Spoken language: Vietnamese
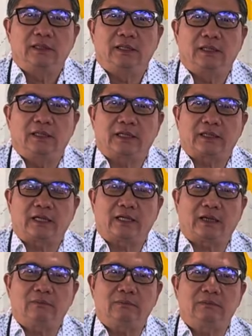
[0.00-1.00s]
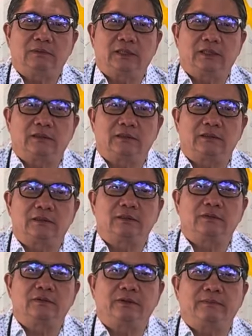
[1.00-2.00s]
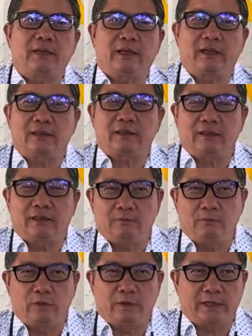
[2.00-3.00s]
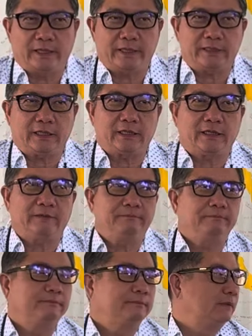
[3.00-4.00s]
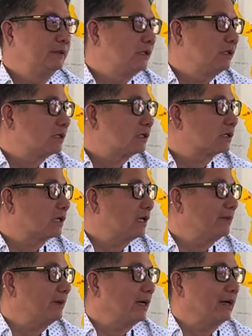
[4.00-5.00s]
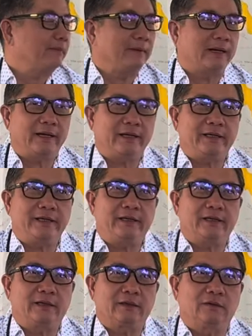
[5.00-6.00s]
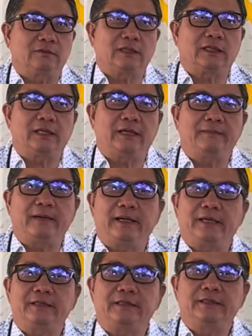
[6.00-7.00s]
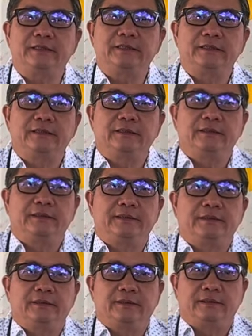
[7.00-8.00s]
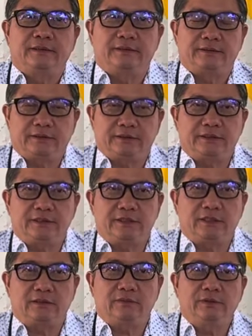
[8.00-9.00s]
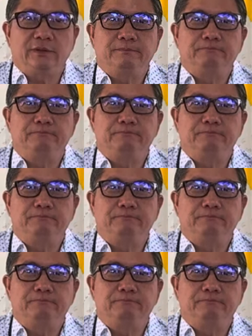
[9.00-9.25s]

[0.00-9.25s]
à, Cả đóng lên núi mang à, bùa ngải chẳng em để mà hãm hại à, cố tình hãm hại những người trên núi